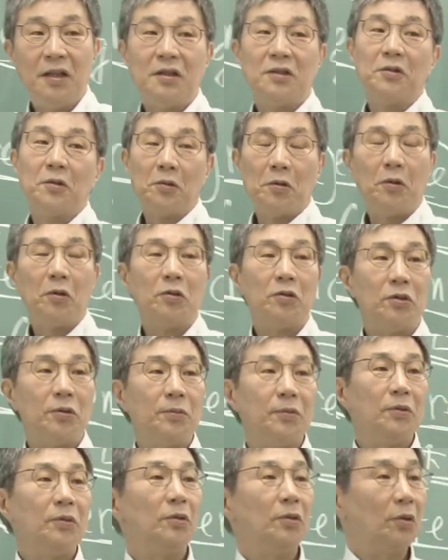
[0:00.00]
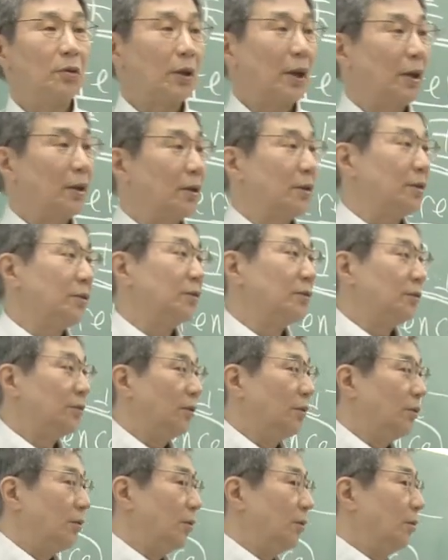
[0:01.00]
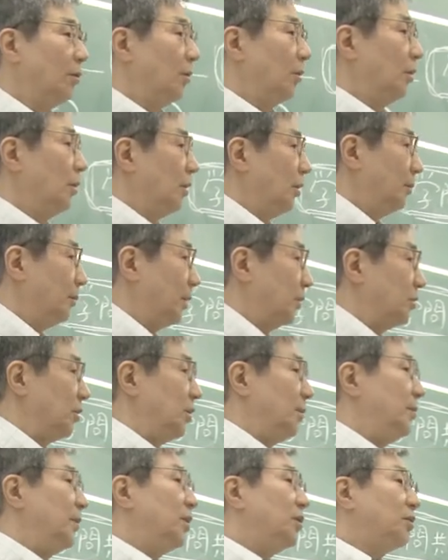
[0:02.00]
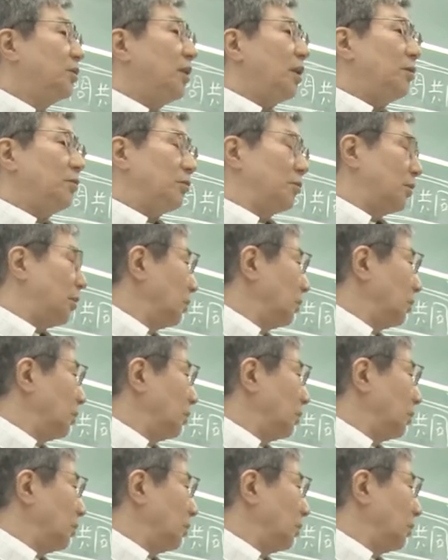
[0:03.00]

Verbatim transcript: その自分の研究をまず意味づけるっ